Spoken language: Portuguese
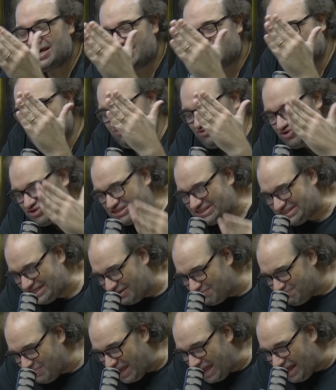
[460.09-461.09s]
Se você
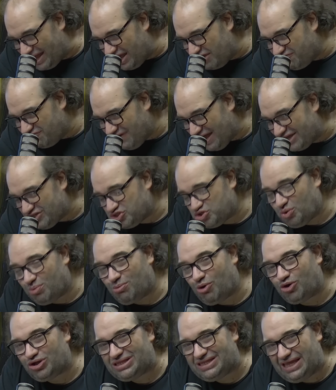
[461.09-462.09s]
pega e faz o
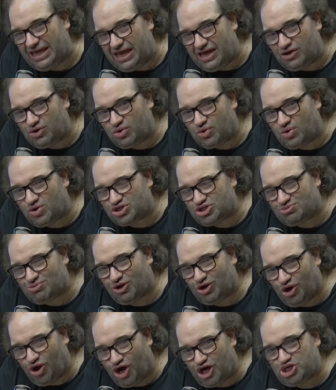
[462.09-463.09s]
modelo
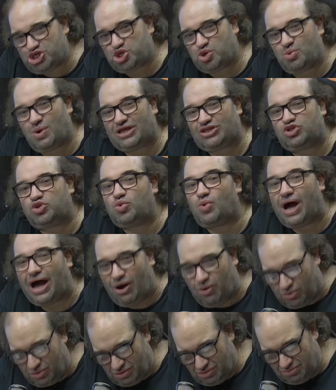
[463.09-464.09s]
cosmológico
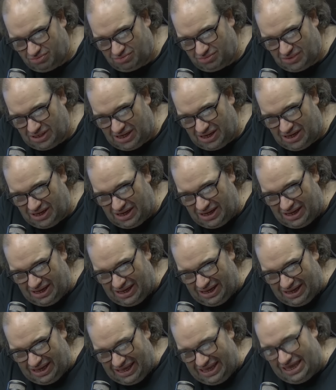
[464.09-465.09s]
atual
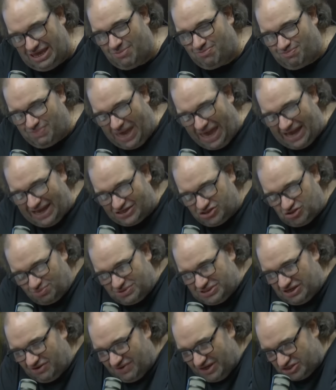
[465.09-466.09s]
e pega as
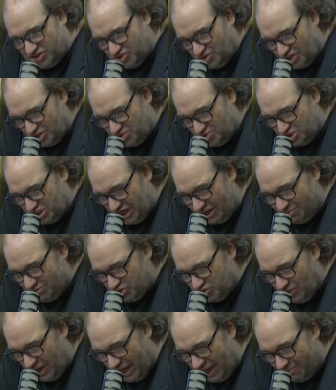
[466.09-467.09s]
observações do
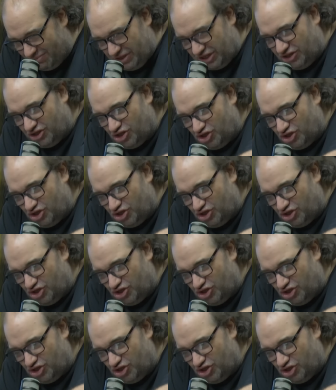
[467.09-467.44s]
James Webb,